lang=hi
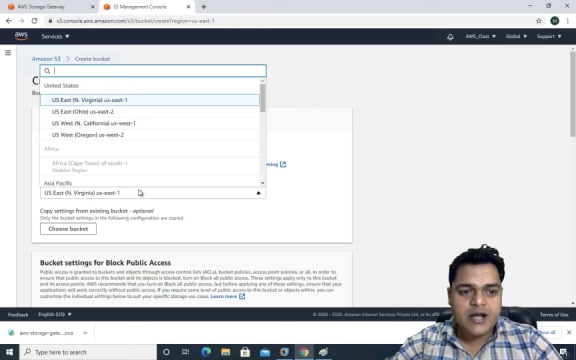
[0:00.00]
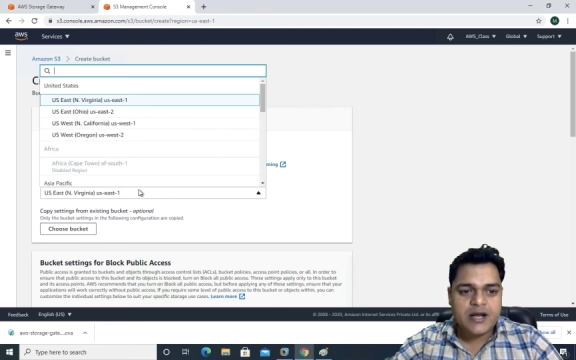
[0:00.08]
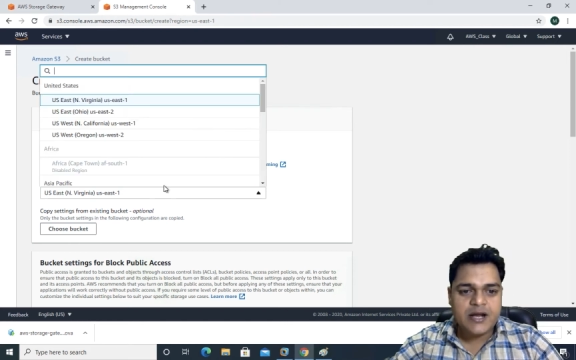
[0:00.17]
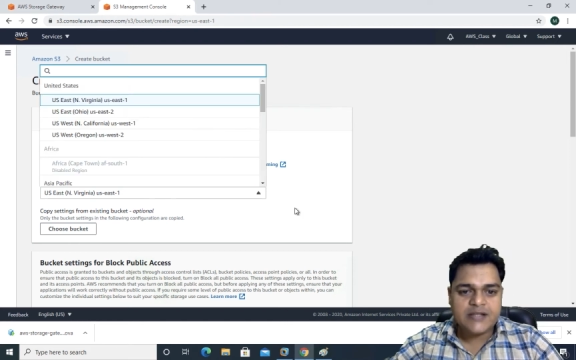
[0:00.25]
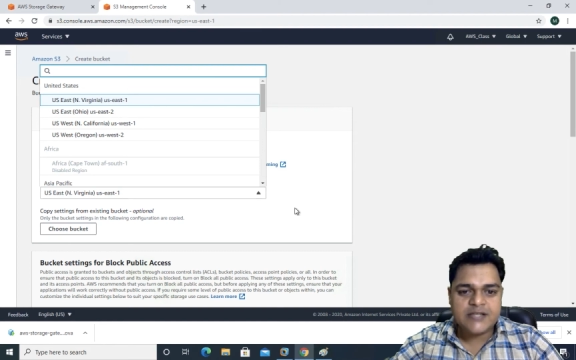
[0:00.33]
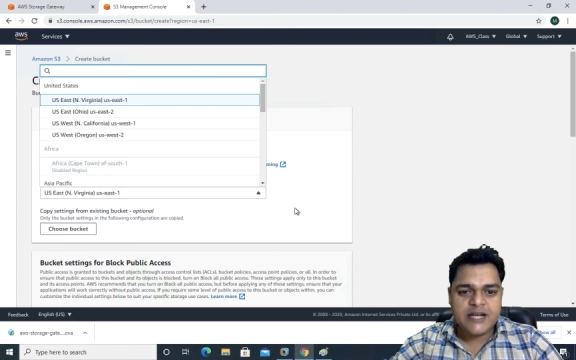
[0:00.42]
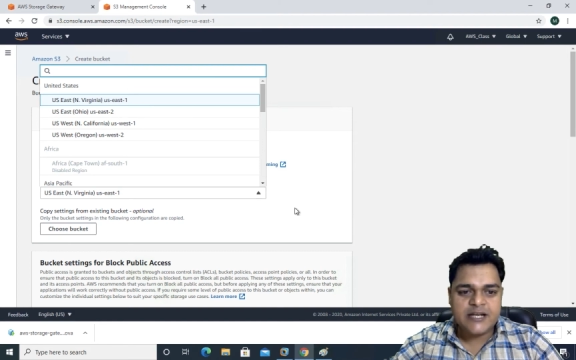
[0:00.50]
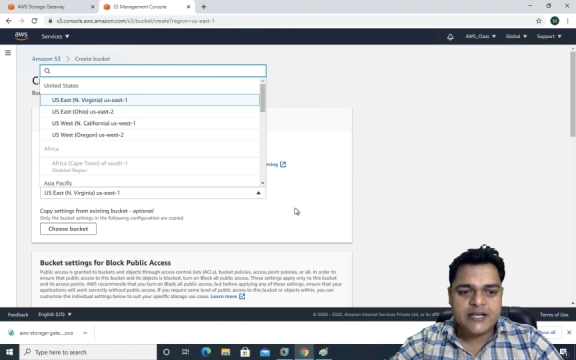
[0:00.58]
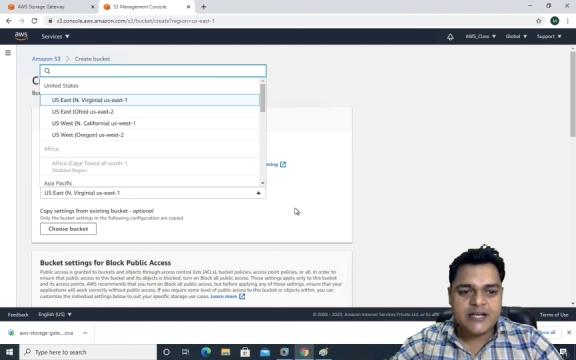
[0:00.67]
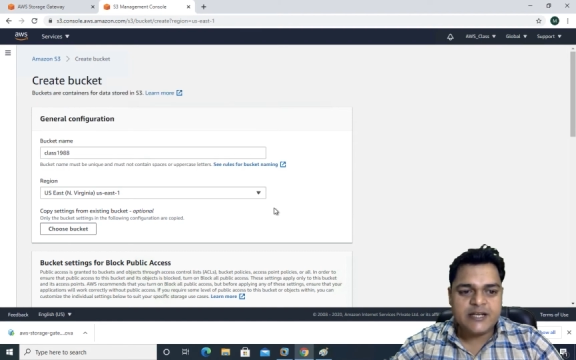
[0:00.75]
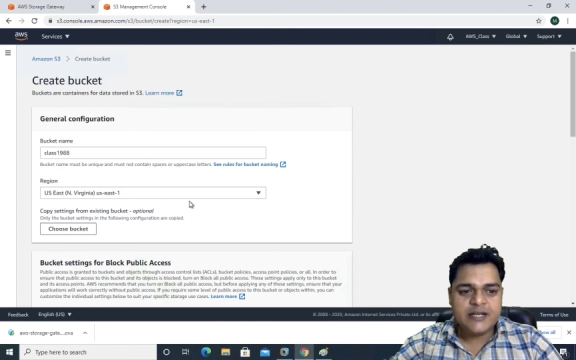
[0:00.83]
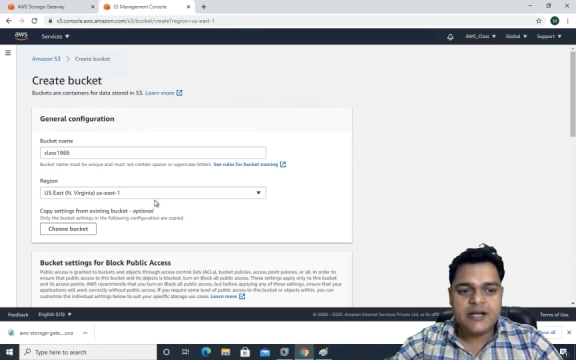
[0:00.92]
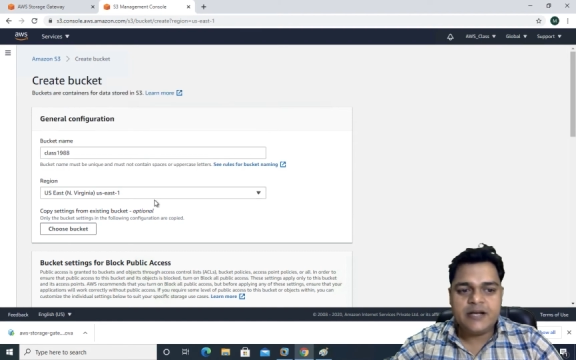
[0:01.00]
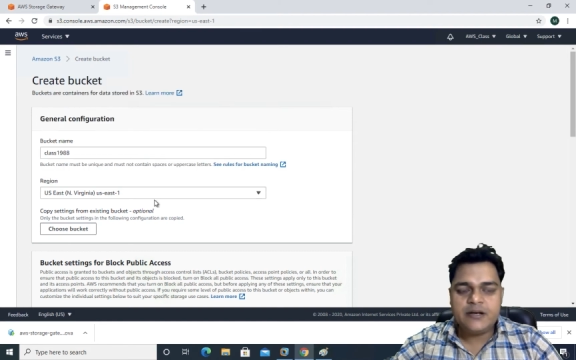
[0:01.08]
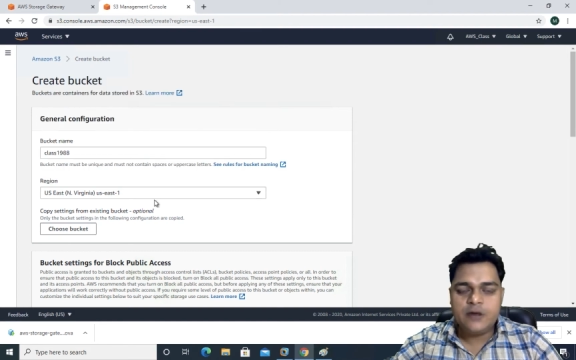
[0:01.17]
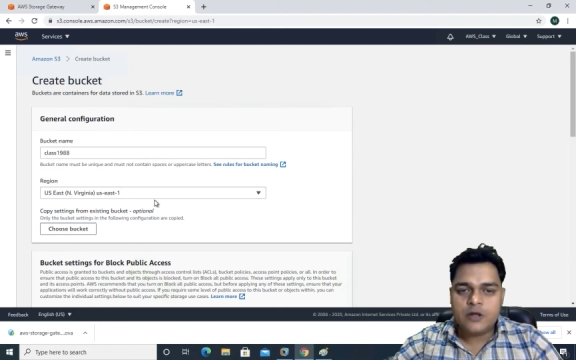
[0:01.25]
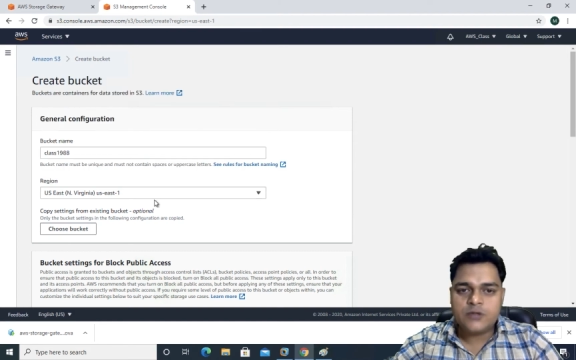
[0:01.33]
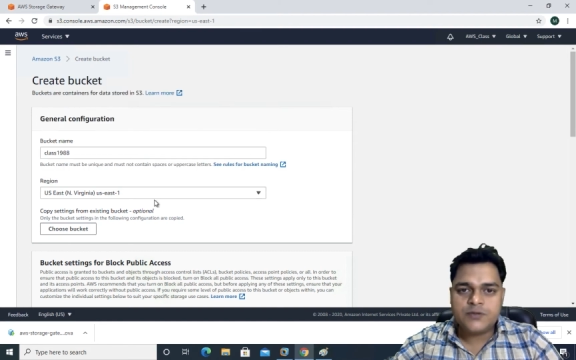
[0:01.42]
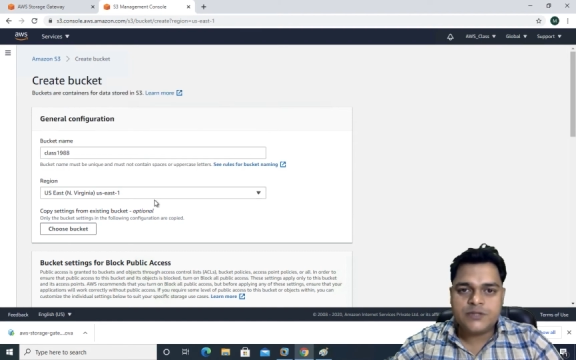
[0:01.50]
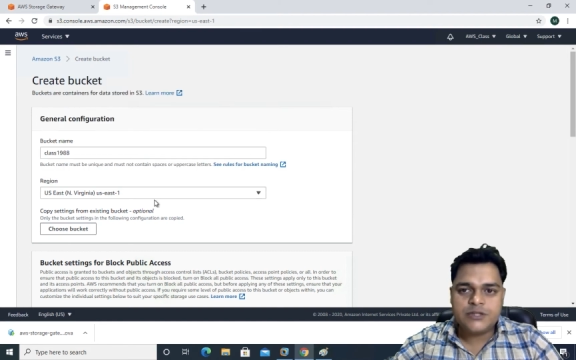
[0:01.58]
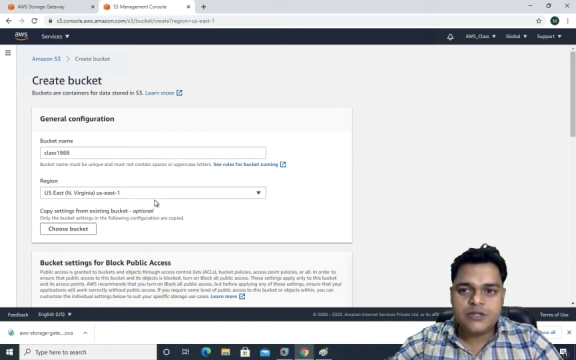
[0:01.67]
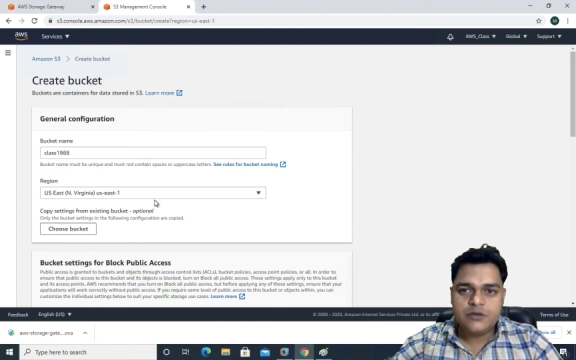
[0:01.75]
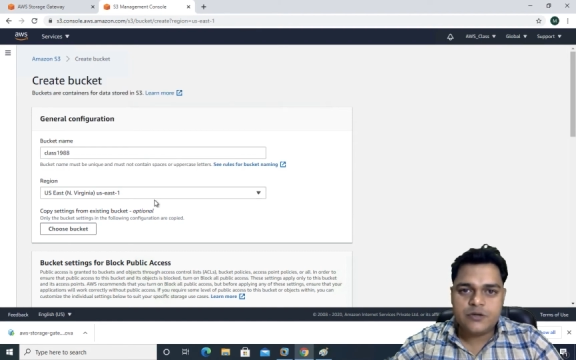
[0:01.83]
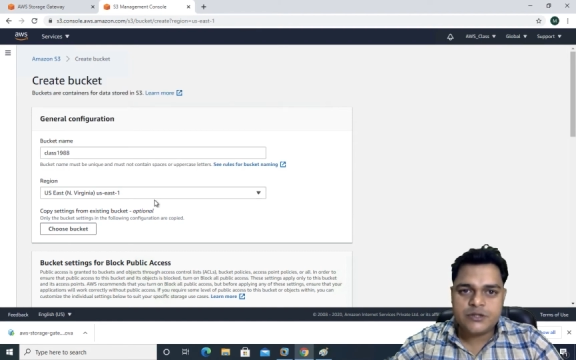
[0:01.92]
क्लास नाइनटीन एट नॉर्थ
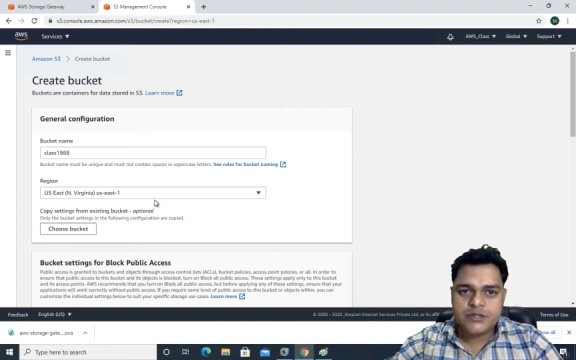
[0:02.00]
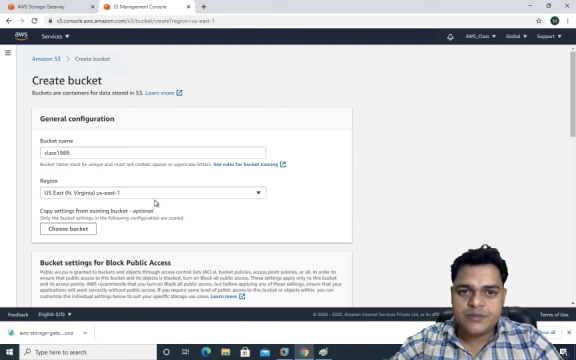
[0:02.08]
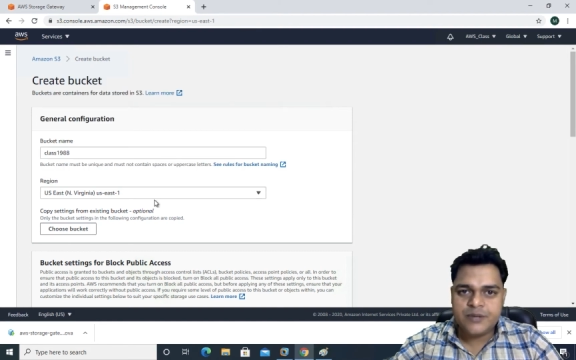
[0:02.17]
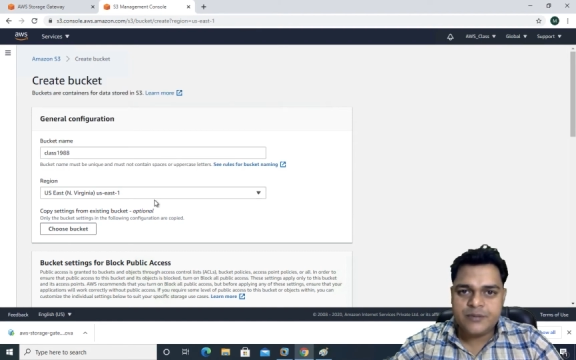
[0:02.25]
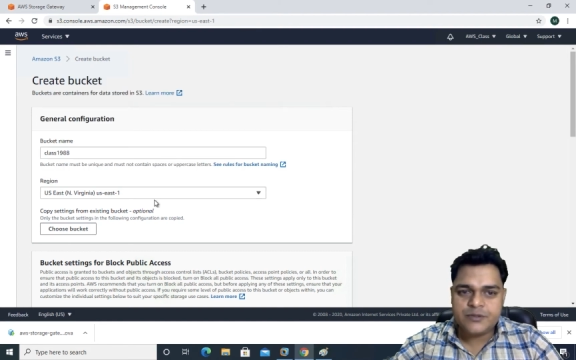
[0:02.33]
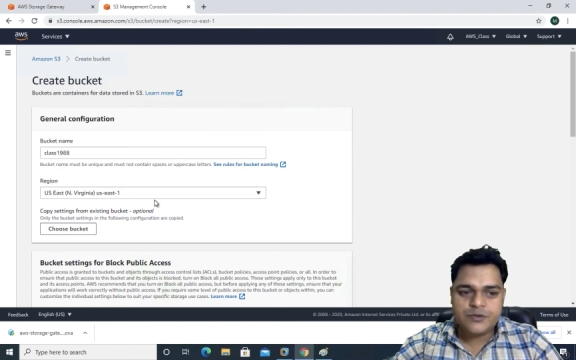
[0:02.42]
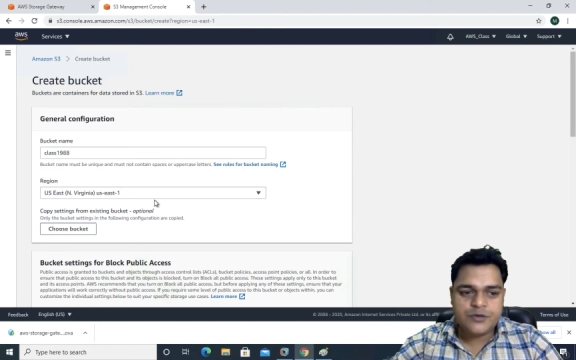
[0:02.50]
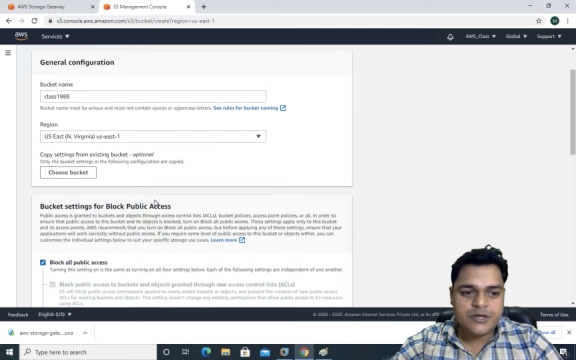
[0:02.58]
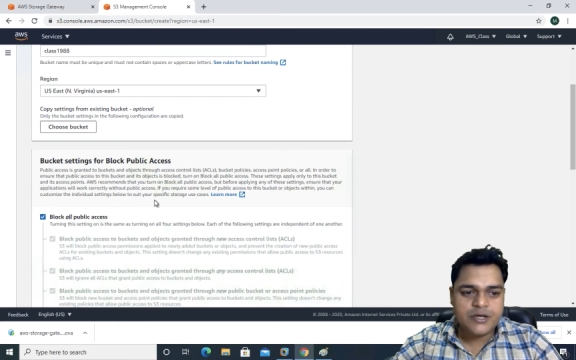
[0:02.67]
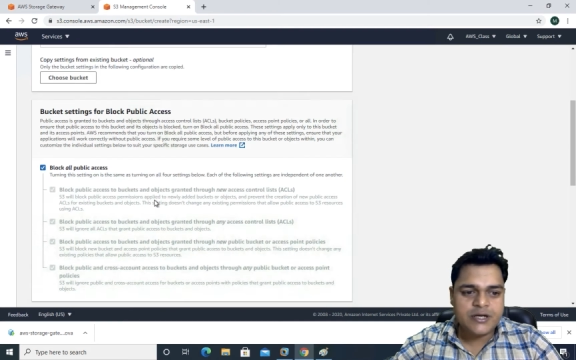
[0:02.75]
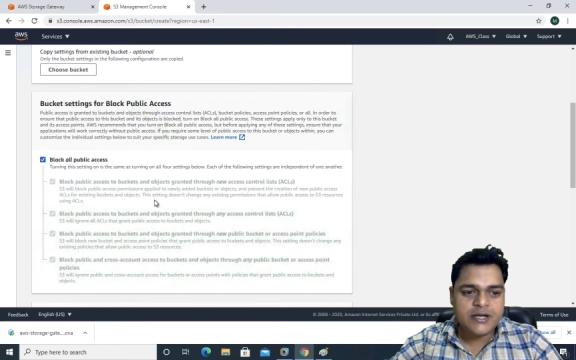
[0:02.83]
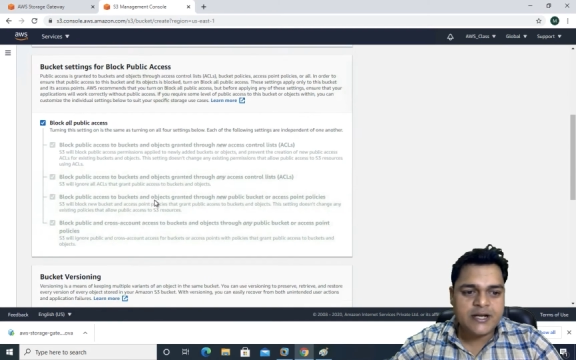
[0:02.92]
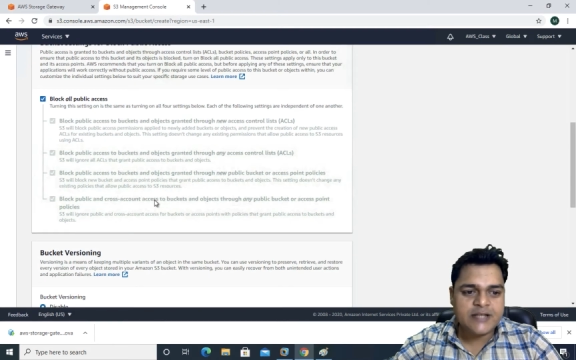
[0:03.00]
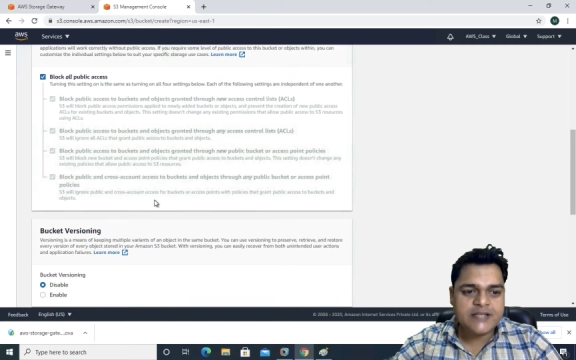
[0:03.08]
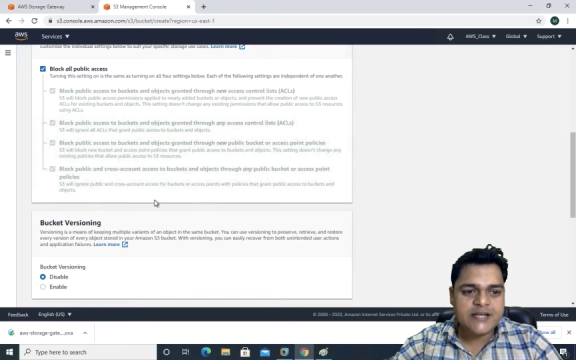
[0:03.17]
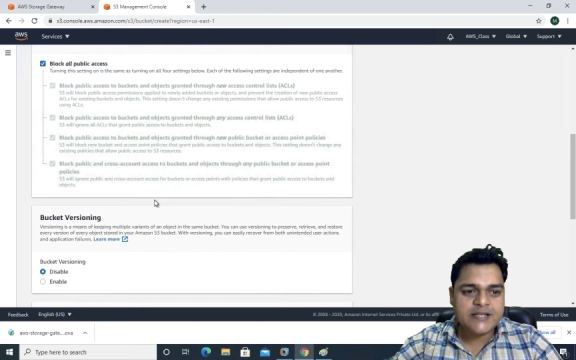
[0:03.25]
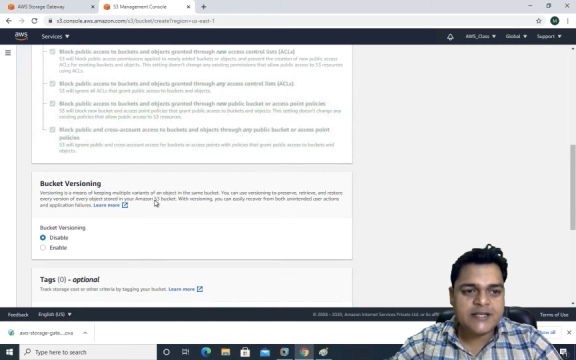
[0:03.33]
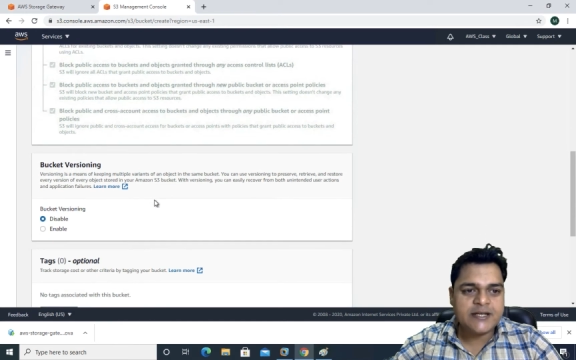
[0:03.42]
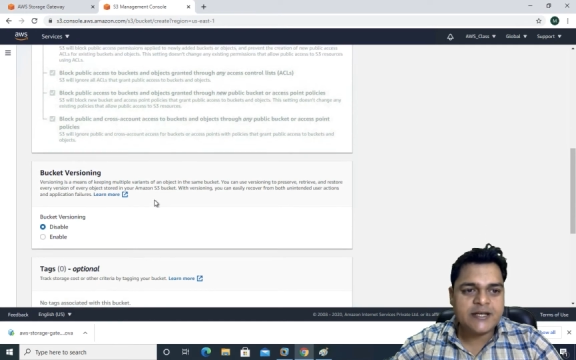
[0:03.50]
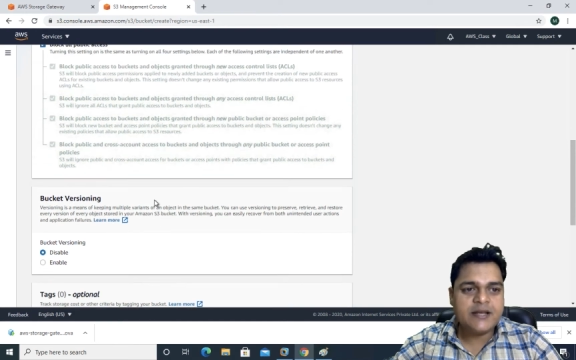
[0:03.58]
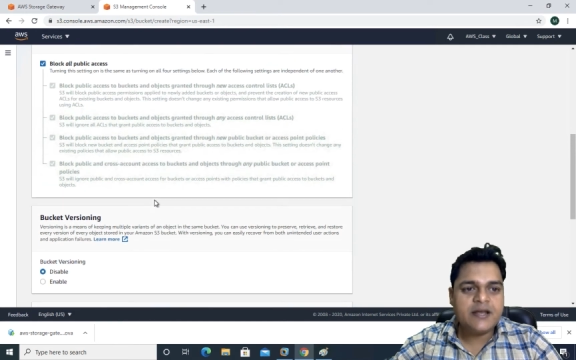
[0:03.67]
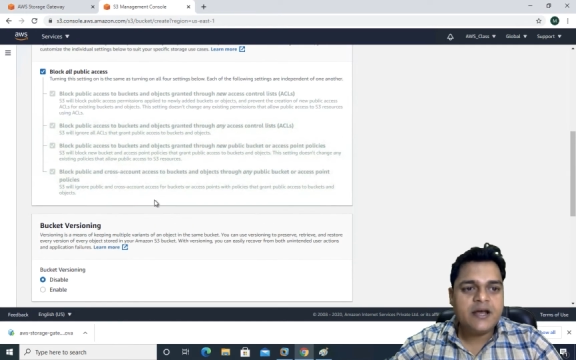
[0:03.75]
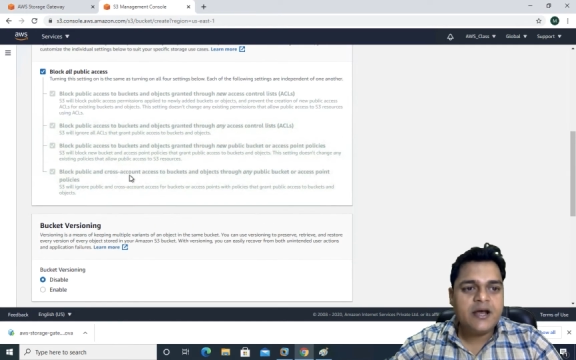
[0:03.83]
वर्जीनिया लोकेशन में हम इसको क्रिएट करना चाहते हैं